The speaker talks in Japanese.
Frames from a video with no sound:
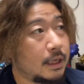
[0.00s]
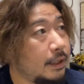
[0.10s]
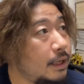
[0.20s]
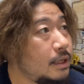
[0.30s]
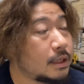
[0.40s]

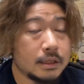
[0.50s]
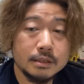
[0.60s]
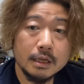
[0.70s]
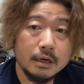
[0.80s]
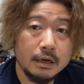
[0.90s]
最近雑
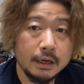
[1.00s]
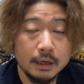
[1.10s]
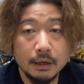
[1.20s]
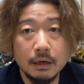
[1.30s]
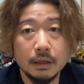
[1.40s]
談会
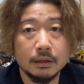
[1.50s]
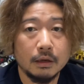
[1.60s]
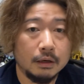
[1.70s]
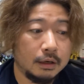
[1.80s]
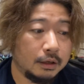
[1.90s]
がなかった
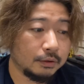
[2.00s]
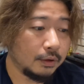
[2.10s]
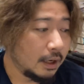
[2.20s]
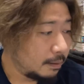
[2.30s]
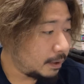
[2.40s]
かなと。
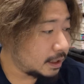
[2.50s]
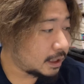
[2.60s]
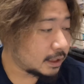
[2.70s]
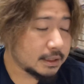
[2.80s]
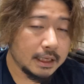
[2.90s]
まあ
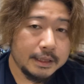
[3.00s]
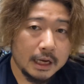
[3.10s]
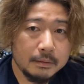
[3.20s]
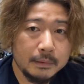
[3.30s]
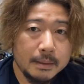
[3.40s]
雑談って
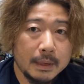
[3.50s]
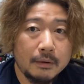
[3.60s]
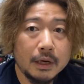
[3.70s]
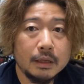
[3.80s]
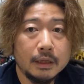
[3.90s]
あんまり回
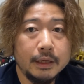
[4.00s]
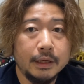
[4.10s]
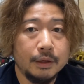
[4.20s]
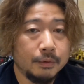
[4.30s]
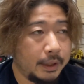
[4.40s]
らな
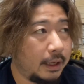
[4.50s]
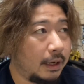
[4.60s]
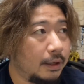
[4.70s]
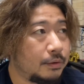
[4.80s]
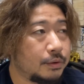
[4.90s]
いので、
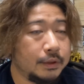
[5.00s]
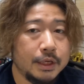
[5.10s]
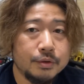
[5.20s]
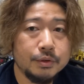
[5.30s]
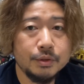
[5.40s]
あの、そんな
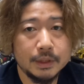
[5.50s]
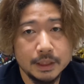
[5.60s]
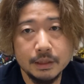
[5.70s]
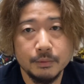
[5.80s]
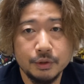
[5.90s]
にしょっちゅう出
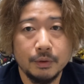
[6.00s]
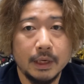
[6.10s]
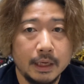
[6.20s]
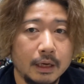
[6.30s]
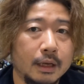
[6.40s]
してもしょうが
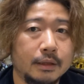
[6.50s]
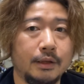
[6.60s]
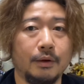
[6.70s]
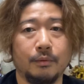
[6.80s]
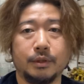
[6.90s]
ないなっ
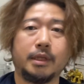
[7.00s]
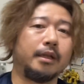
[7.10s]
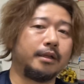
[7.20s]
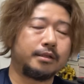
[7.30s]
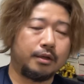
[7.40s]
て思ってた
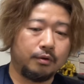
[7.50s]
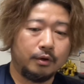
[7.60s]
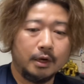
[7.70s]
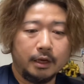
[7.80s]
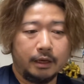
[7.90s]
んですけど、
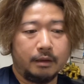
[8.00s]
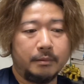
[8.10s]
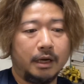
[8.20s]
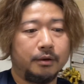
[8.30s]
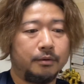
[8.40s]
えー、
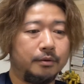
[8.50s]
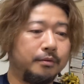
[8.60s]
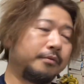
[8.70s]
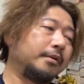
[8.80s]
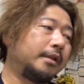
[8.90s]
まああ
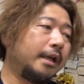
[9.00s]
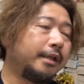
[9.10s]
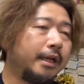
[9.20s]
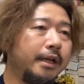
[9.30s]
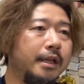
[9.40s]
の、定期
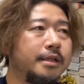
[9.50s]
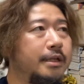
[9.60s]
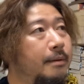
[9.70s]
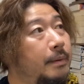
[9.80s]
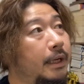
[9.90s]
的にですね、
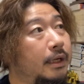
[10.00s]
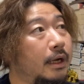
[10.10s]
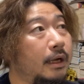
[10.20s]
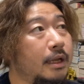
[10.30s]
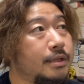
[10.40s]
やっぱ1
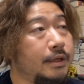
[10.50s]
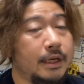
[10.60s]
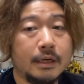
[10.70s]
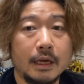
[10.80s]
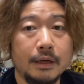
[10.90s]
ヶ月に
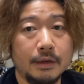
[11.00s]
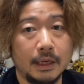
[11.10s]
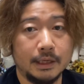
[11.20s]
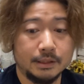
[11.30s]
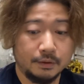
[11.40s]
1回ぐ
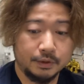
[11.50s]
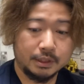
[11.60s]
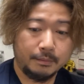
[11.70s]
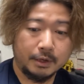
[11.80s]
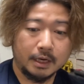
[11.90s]
らいですね、おじ
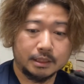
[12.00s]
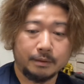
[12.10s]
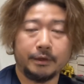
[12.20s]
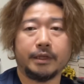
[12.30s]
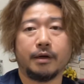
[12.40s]
さんもなんか
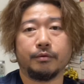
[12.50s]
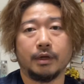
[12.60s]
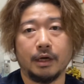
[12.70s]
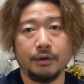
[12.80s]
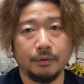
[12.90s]
喋りたいこ
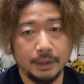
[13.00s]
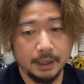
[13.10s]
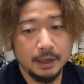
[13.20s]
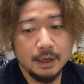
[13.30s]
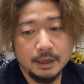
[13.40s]
とあるの
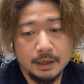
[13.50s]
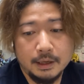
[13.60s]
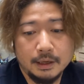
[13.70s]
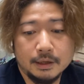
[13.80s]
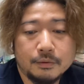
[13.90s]
で、
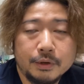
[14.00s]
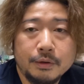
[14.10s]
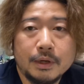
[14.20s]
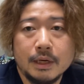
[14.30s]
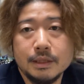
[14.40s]
えー、こうい
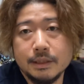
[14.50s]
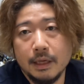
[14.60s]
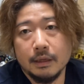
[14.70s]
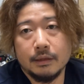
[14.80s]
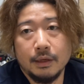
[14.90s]
う感じで
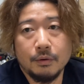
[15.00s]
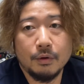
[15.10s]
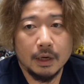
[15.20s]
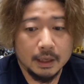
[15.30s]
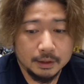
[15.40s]
やっていこ
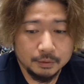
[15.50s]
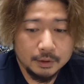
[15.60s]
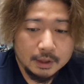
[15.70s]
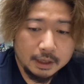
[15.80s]
うかなと。